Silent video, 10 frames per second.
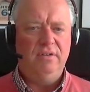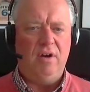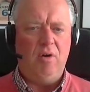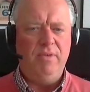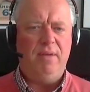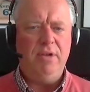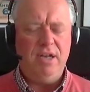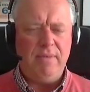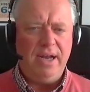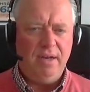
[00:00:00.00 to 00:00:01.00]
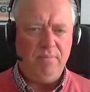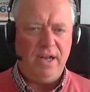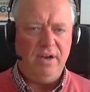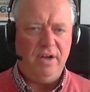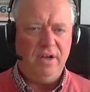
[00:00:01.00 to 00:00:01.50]
Warum dann mit dem eigenen
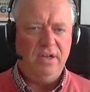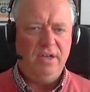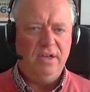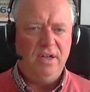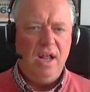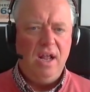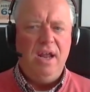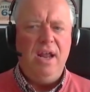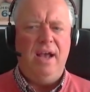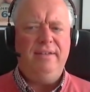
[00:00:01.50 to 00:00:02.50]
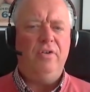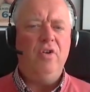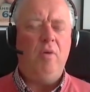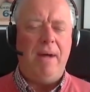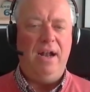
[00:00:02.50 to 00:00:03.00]
Partner? Ja, ist doch
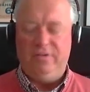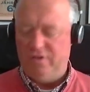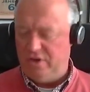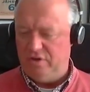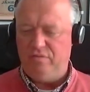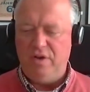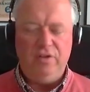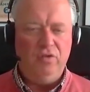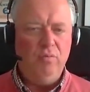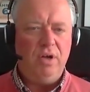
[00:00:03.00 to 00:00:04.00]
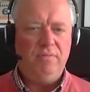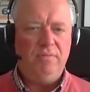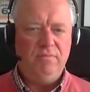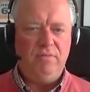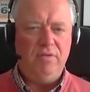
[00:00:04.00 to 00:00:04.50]
normal. Da sage ich, das finde ich super.
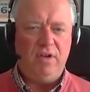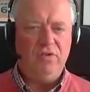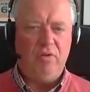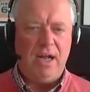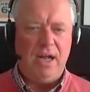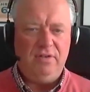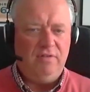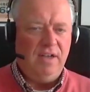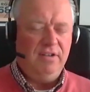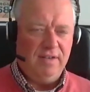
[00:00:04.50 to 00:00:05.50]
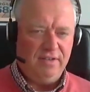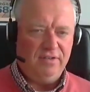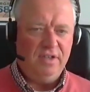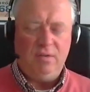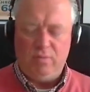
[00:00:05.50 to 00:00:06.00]
Wenn was normal ist, ich weiß nicht, was
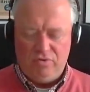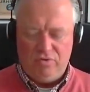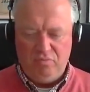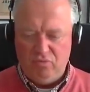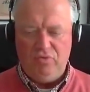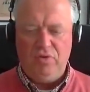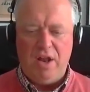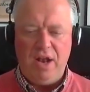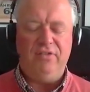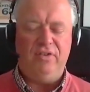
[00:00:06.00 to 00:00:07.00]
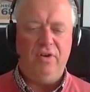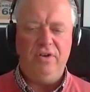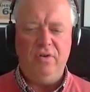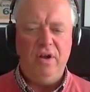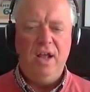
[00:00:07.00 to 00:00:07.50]
das ist, aber ich, alles in
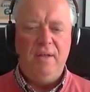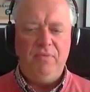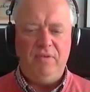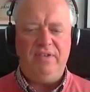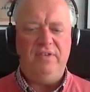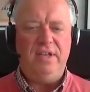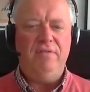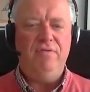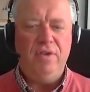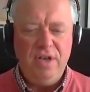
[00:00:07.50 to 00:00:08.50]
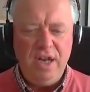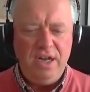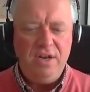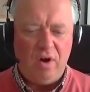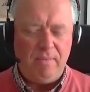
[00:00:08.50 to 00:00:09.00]
Ordnung. Was ist denn für
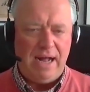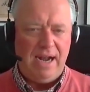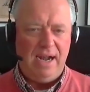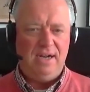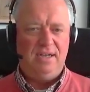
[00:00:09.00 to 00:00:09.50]
dich normal?